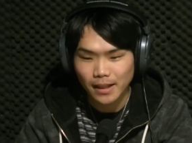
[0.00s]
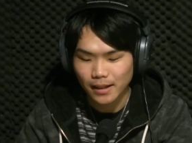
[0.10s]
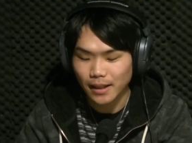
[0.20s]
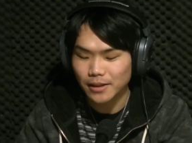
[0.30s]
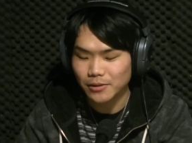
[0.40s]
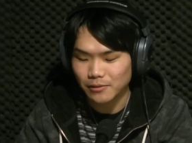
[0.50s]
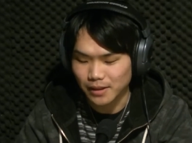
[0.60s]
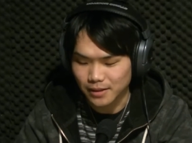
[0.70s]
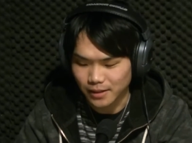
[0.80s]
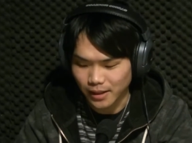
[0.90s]
開業は
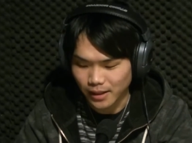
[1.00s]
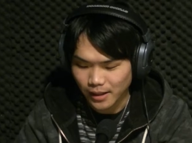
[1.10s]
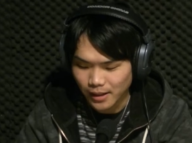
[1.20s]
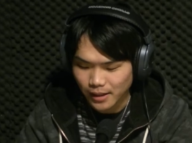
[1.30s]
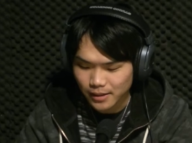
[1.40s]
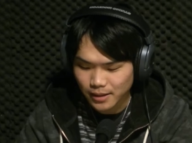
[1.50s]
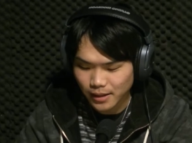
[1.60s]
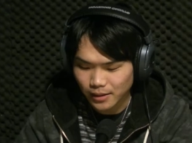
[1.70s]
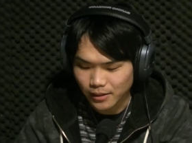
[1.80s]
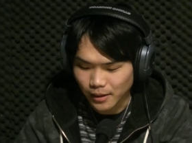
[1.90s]
ですね、
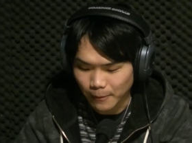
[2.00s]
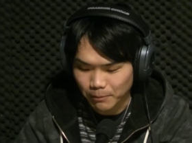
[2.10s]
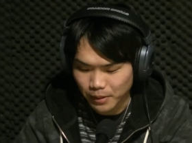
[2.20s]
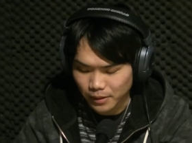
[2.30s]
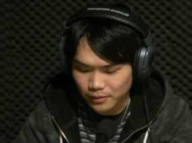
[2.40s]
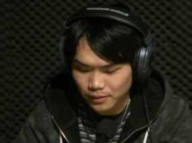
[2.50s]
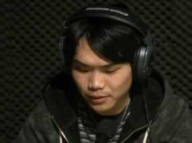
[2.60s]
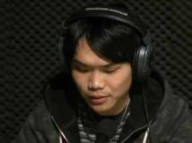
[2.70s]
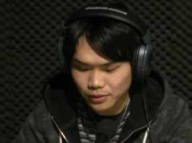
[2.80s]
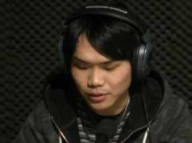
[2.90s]

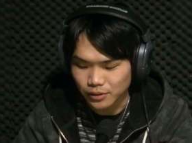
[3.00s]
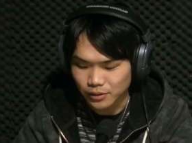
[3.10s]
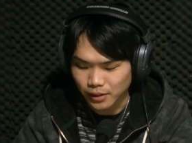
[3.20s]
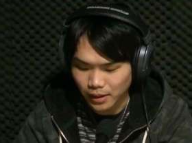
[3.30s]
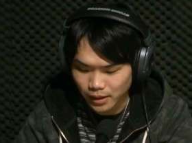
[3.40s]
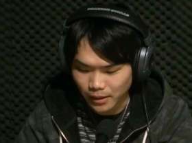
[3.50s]
1897